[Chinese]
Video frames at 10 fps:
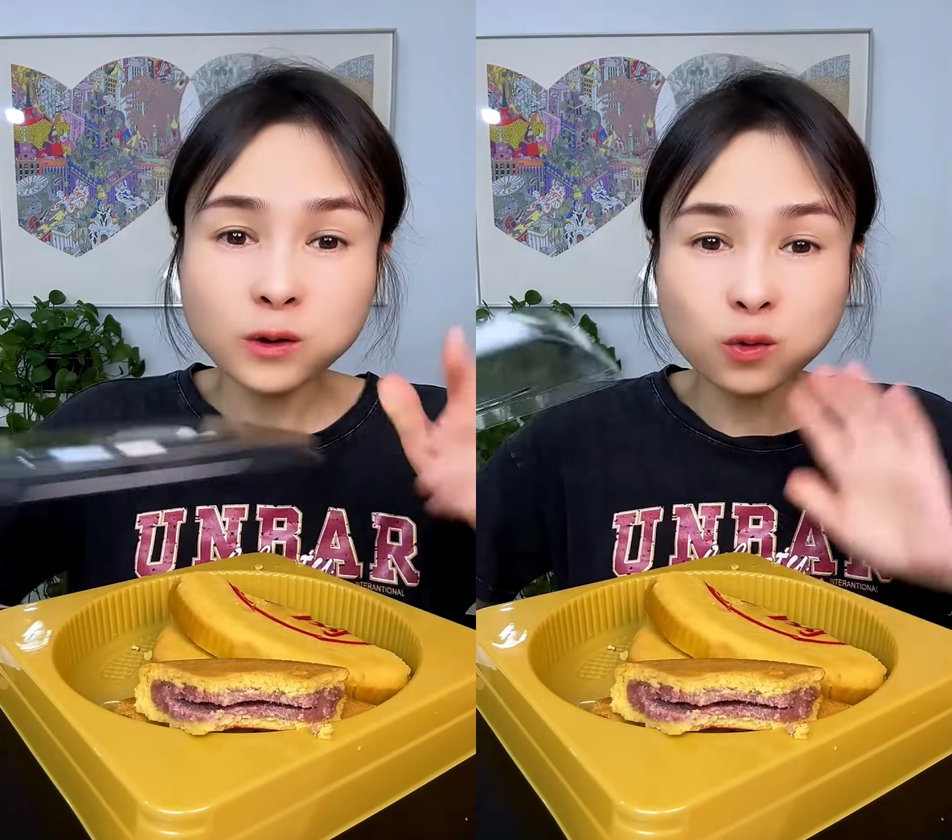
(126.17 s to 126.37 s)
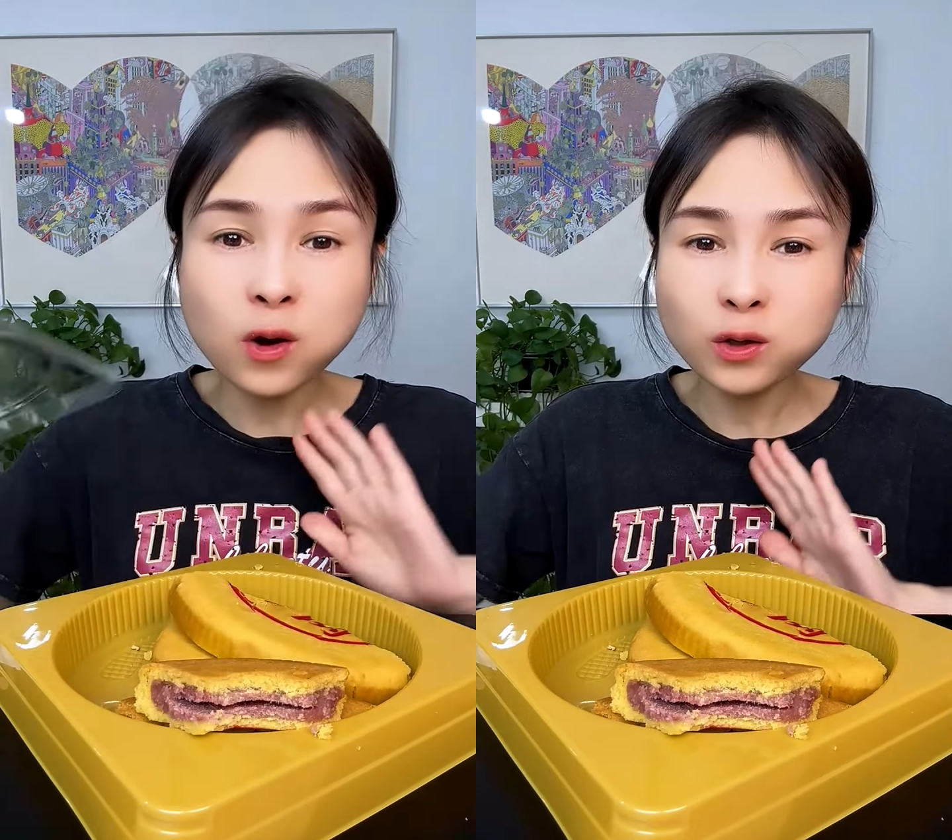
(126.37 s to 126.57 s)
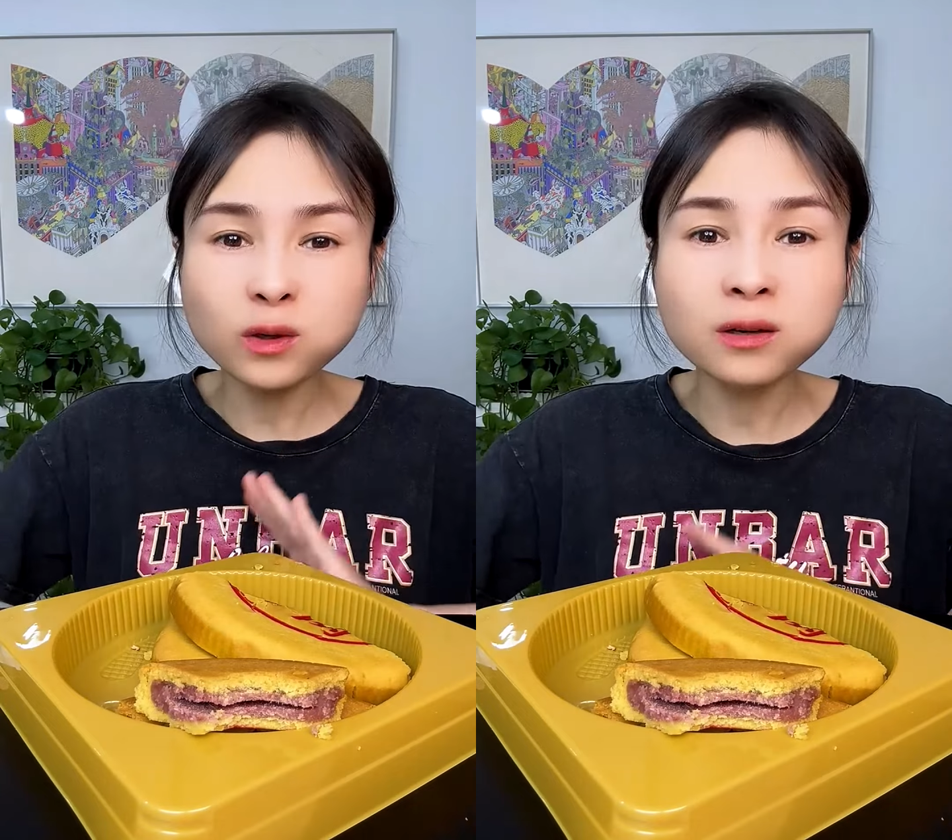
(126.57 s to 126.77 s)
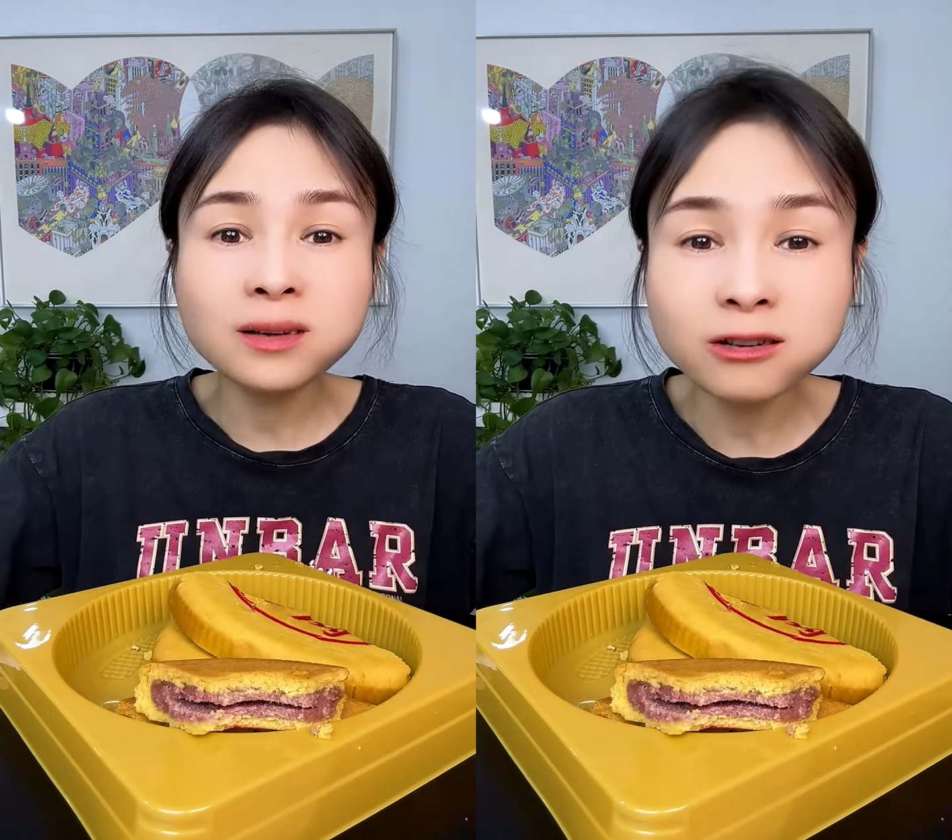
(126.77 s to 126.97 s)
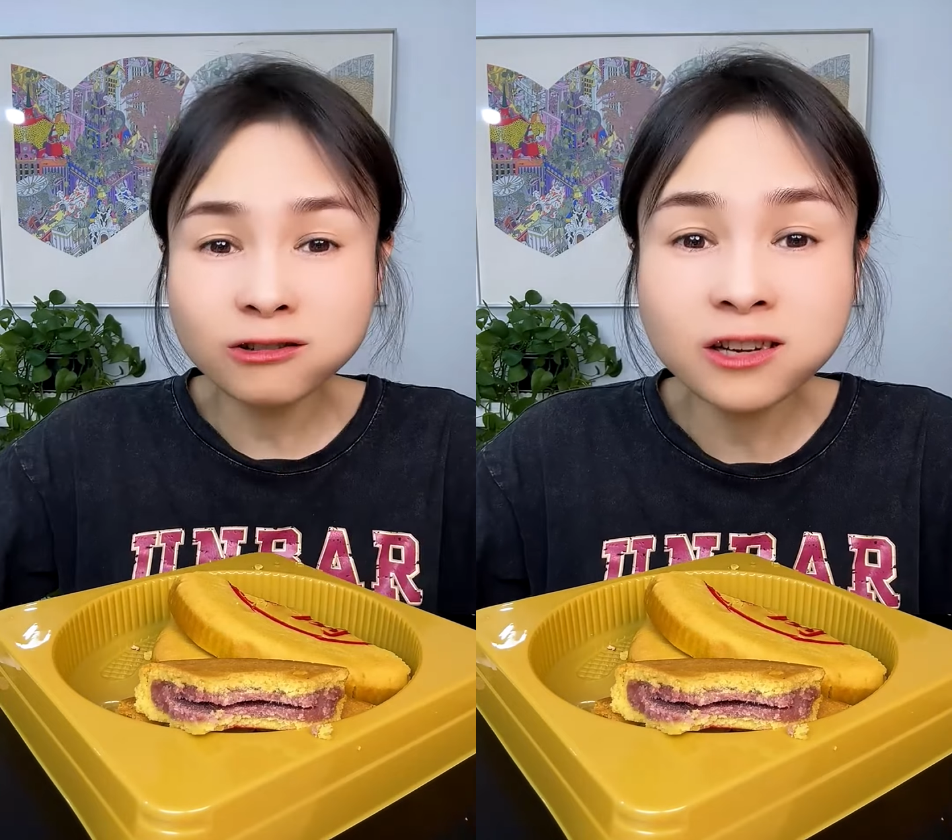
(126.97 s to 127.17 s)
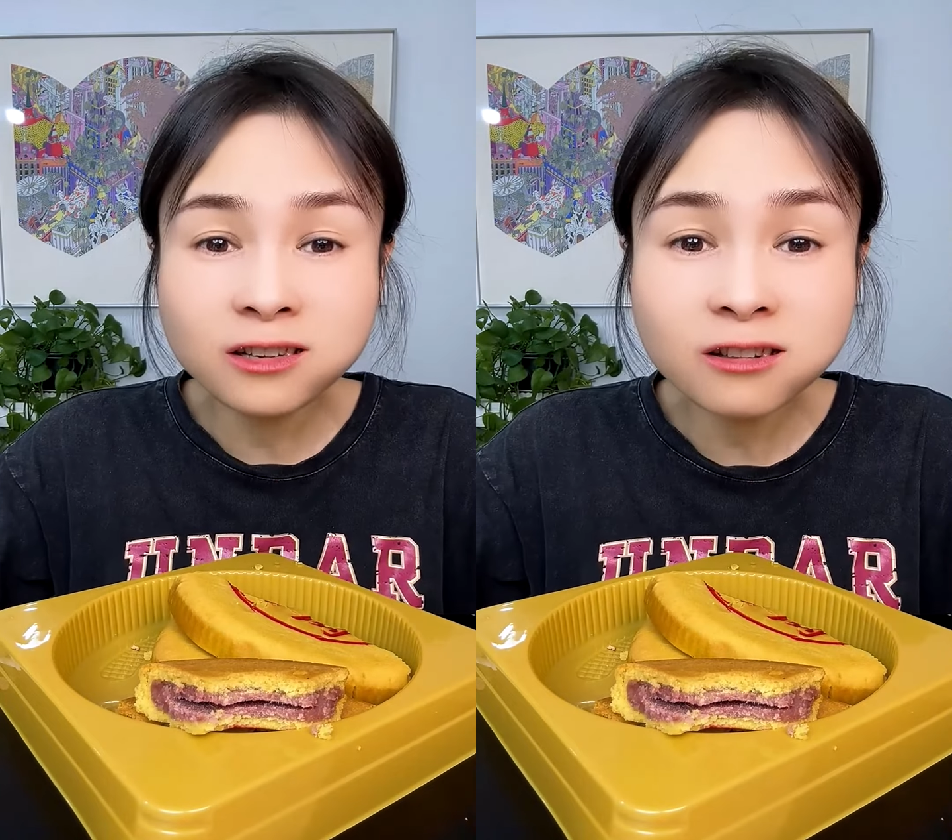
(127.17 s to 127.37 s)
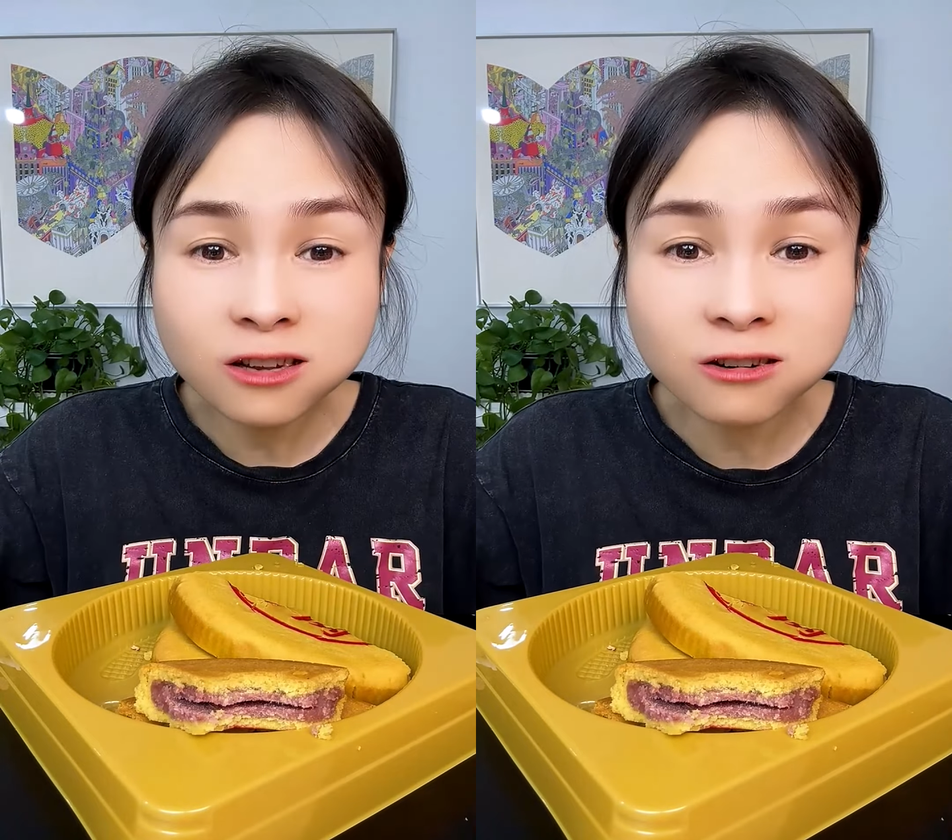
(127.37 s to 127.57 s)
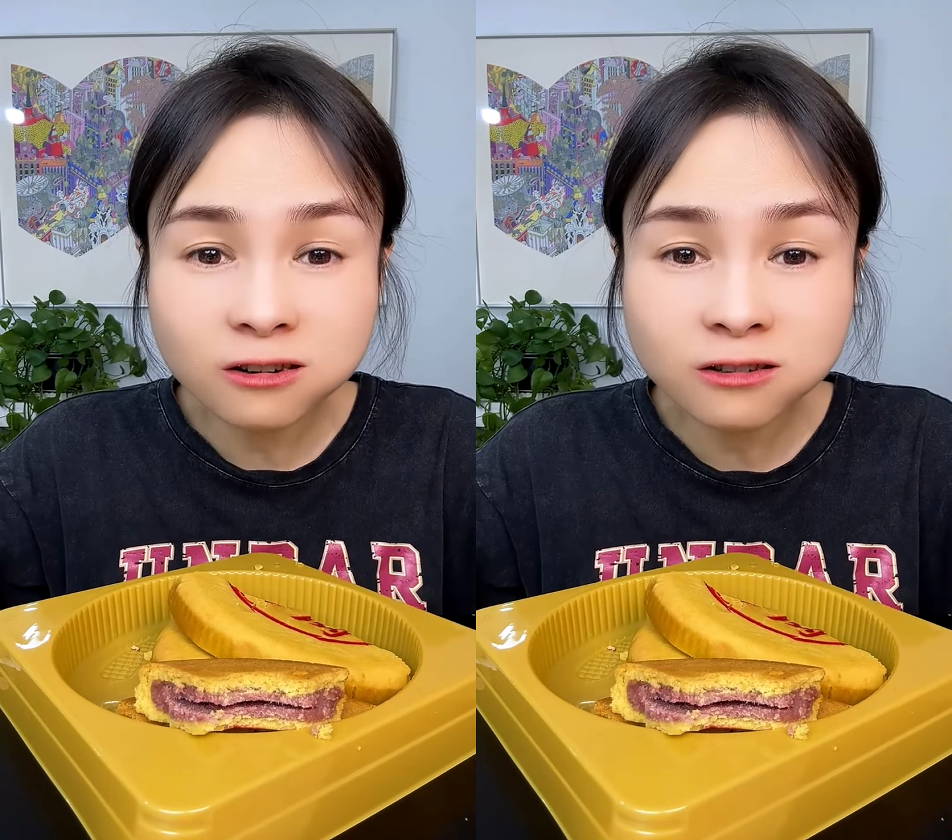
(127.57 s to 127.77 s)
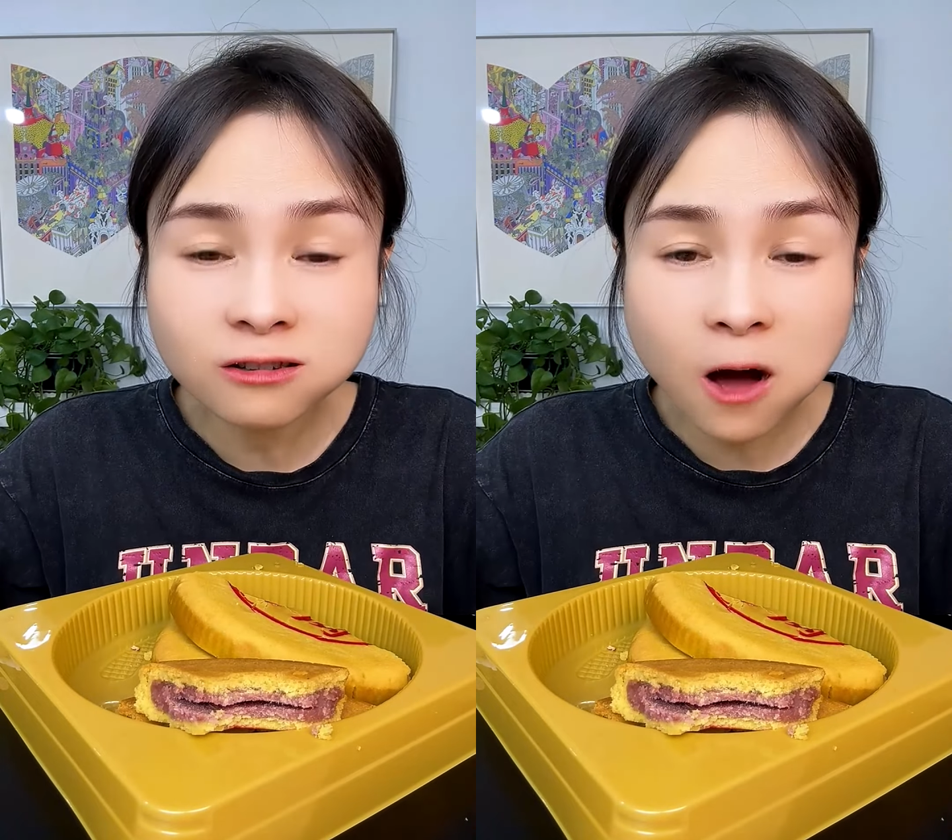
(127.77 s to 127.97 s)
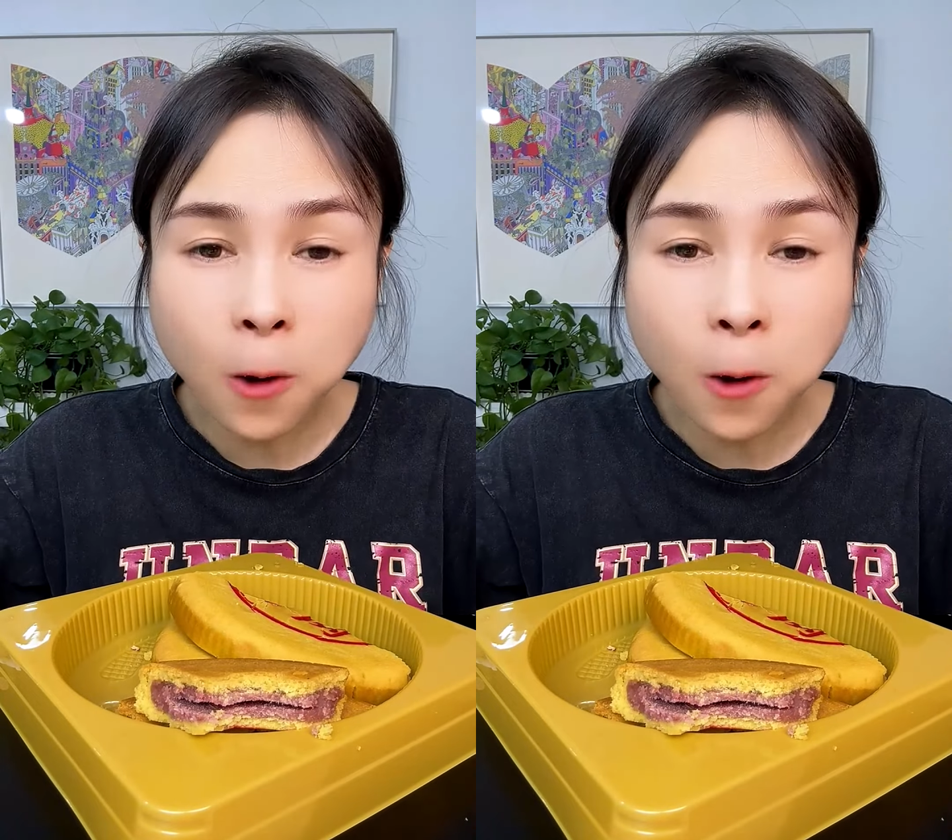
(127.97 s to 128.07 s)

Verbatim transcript: 九块九这个价是真心挺合适的